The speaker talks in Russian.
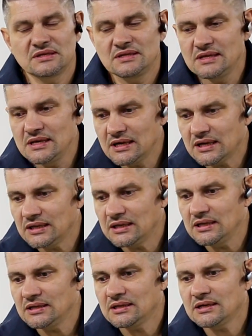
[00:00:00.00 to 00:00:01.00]
ни
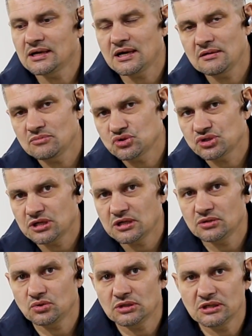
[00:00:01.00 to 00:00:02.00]
какие-то камушки,
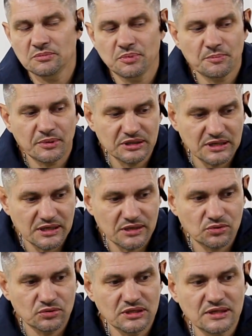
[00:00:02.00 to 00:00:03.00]
которые
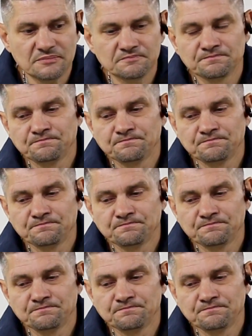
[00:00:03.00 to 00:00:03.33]
попадают, да,